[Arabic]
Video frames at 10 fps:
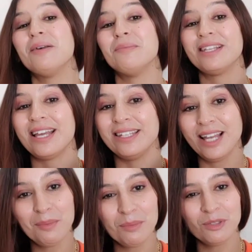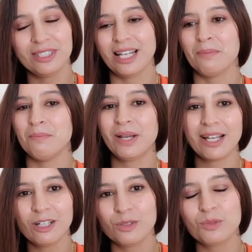من ايام المونديال ما
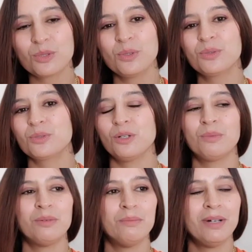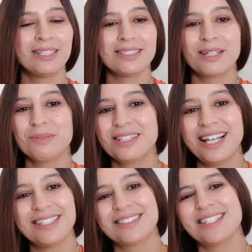كنخدموش اونصومبل ما
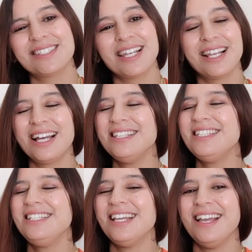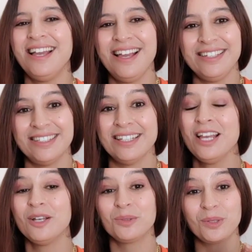تتربطنا حتى صيله نهائيا
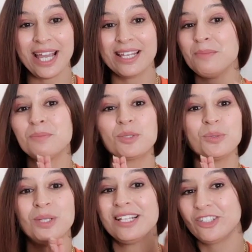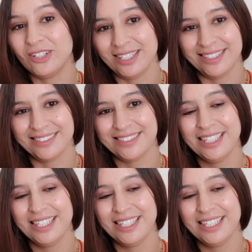دونك انا ما مسؤولاش عليه